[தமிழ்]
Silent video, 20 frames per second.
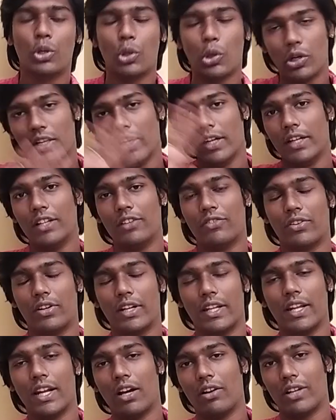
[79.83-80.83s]
டோட்டலி
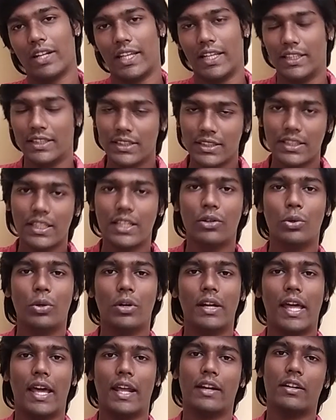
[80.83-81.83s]
டிஃப்ரெண்ட் ஏன்னா அவர் எந்த
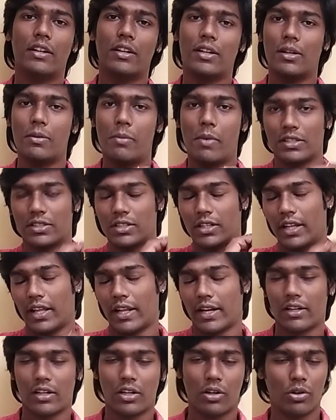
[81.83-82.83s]
ஒரு டேரக்டர்கிட்டையும் அசிஸ்டன்ட்
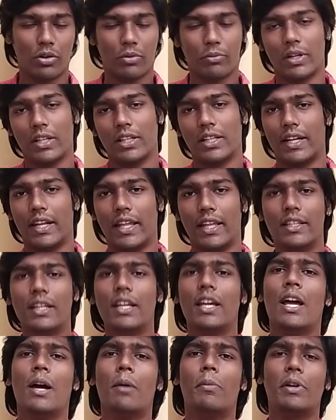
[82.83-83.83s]
டேரக்டராக ஒர்க் பண்ணது கிடையாது